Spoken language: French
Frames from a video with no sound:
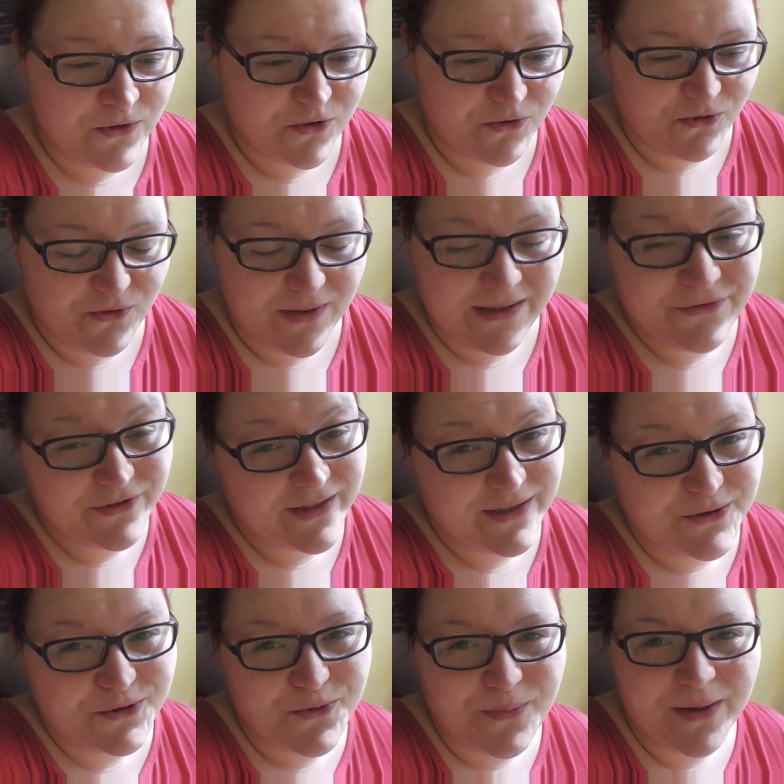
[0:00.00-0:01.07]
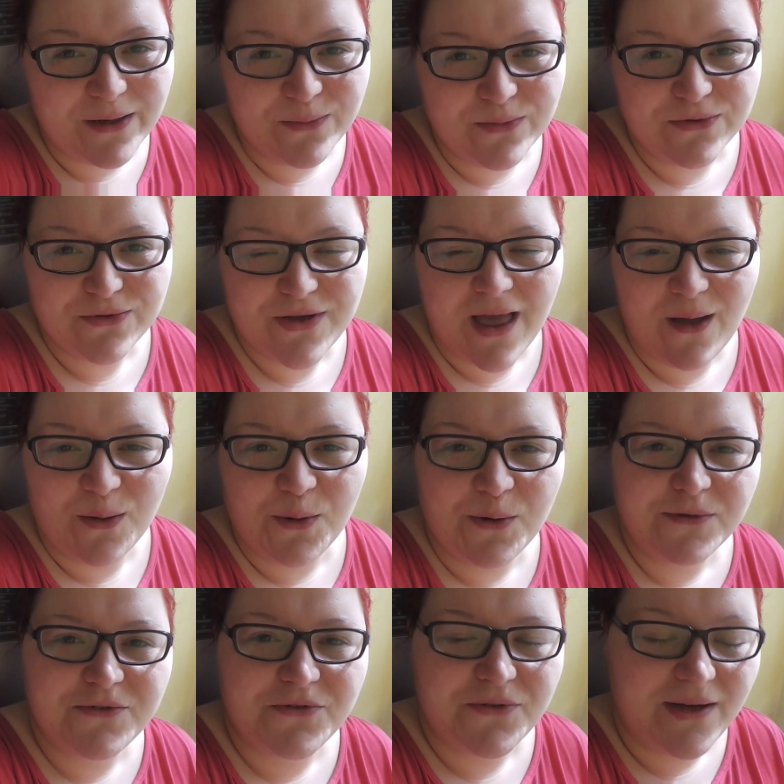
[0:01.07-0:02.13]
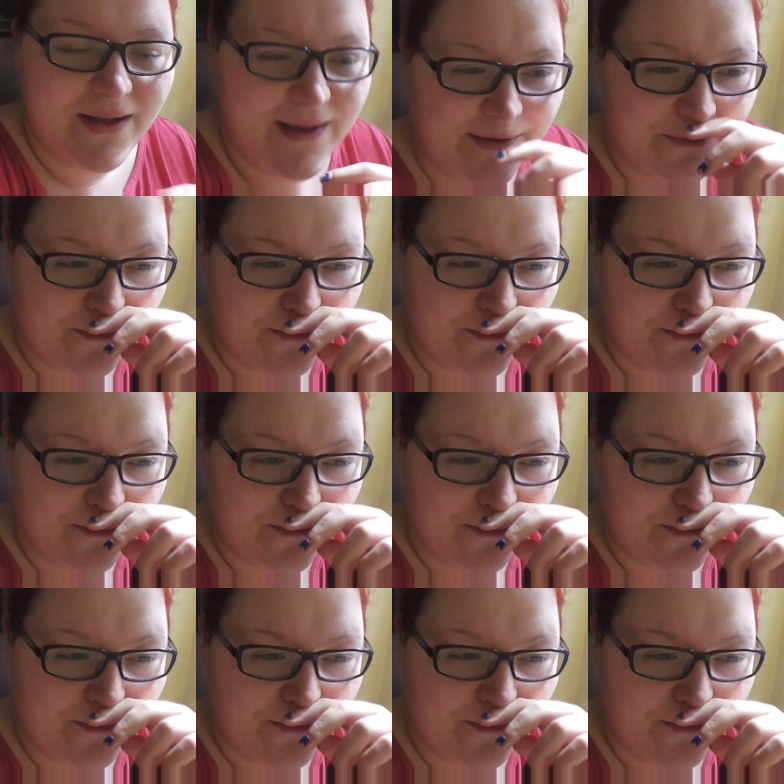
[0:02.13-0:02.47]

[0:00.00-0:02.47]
Aujourd'hui il fait super beau, il y a un grand soleil.